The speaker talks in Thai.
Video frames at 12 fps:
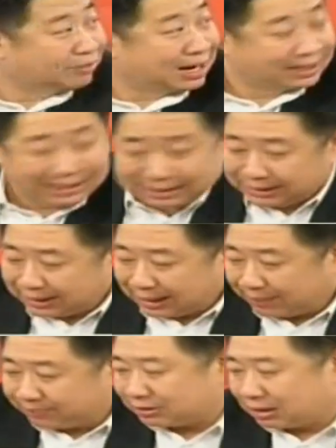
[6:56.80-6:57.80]
ฝากนิดนึง
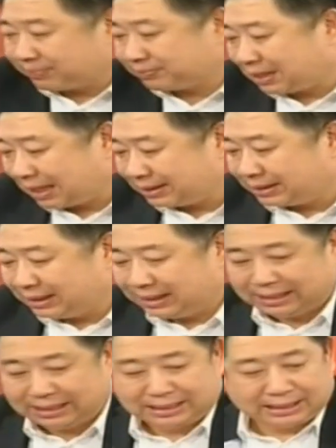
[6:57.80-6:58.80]
นะครับสำหรับท่าน
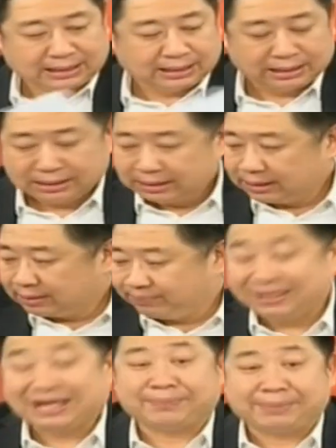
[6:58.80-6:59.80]
ที่
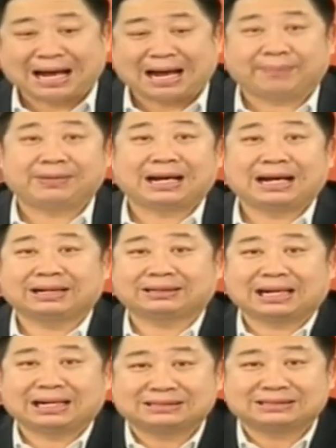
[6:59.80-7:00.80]
มีคำถามนะฮะ
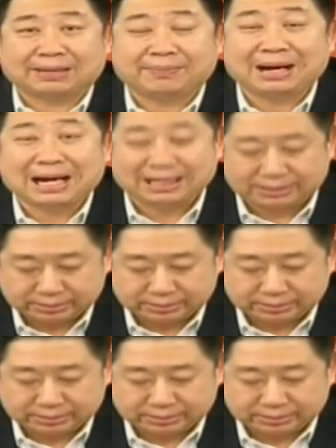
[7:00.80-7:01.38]
ท่านสามารถ